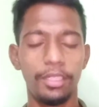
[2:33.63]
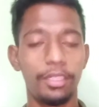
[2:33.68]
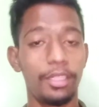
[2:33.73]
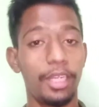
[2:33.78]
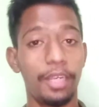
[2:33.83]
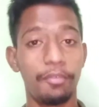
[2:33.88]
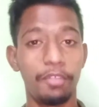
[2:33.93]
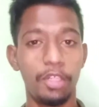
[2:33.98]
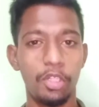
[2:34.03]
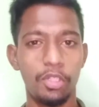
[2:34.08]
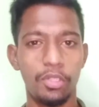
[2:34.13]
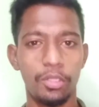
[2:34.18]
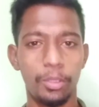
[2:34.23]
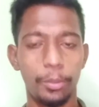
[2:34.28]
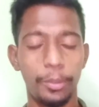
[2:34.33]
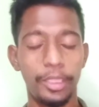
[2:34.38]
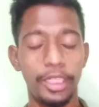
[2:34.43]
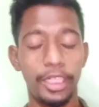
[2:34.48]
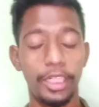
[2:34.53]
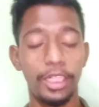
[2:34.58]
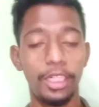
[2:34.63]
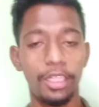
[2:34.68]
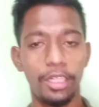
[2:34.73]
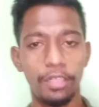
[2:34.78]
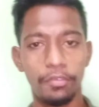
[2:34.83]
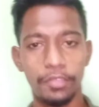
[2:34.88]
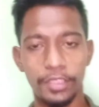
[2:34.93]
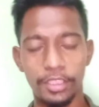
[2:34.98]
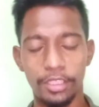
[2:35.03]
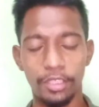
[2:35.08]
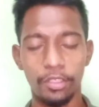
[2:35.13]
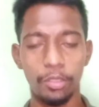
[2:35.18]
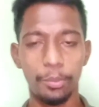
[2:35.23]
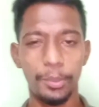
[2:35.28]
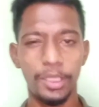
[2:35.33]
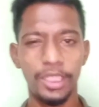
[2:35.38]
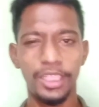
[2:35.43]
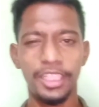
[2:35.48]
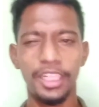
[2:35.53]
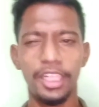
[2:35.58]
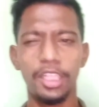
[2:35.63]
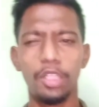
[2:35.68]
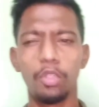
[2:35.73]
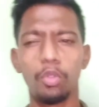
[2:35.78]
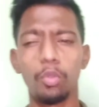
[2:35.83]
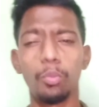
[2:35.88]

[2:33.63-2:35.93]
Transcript: என் வீடியோஸ் வந்து கூட ரெகுலராக ஃபஸ்ட்டில் வந்து கிட்டத்தட்ட